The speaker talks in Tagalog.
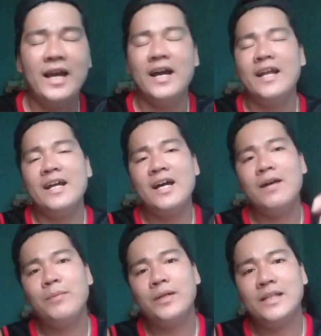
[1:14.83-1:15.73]
ah,
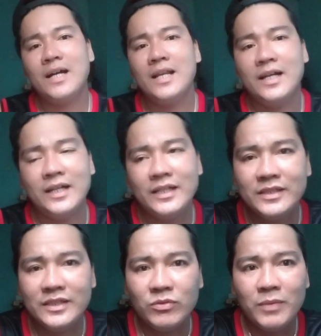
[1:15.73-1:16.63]
nakakapagtaka lang guys
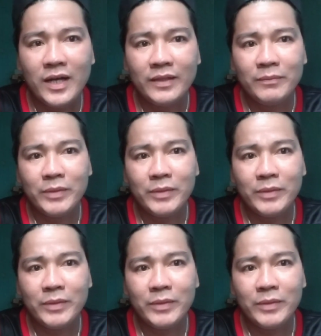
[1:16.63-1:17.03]
dito bakit